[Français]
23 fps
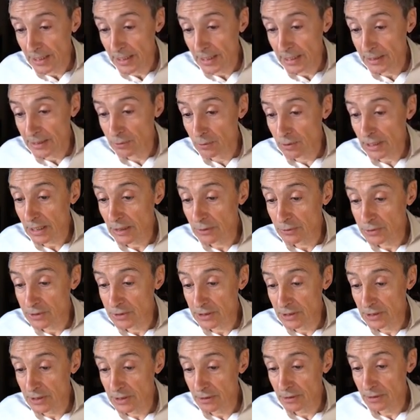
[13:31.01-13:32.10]
Et donc là
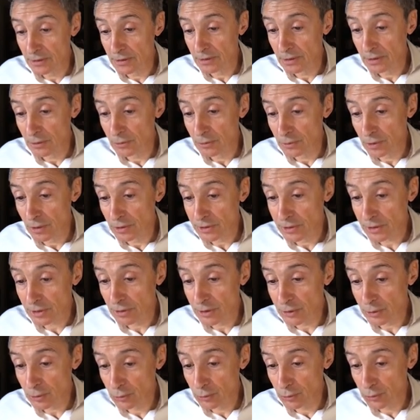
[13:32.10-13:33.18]
aussi, euh, le, la
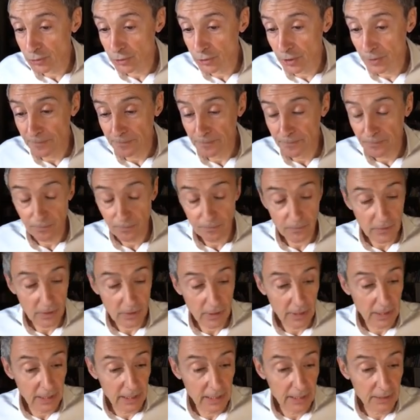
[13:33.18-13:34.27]
circulation du sang.
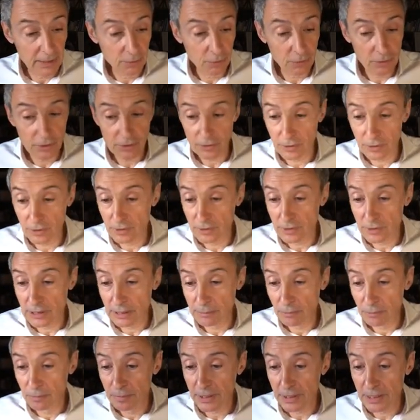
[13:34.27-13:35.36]
Et donc c'est, à
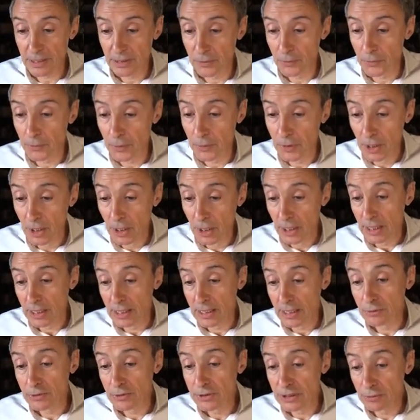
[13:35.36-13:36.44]
peu près. Euh, et
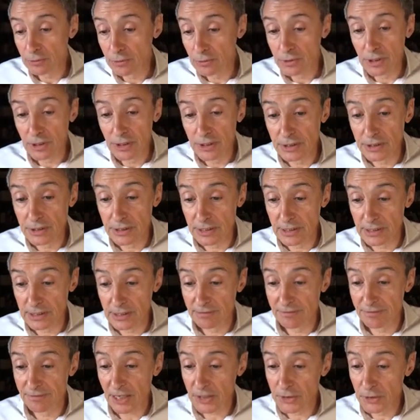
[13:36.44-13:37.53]
là aussi, on utilise
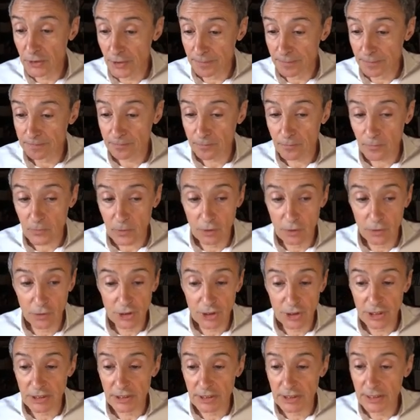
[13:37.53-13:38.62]
des, variants euh,
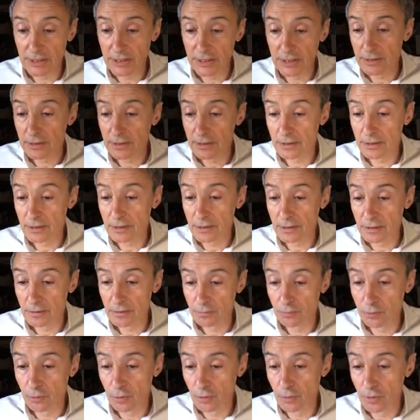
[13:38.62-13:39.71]
génétiques
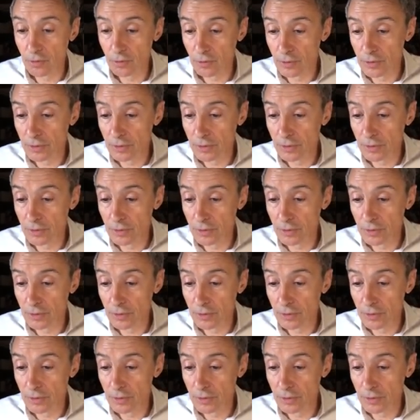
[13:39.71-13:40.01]
pour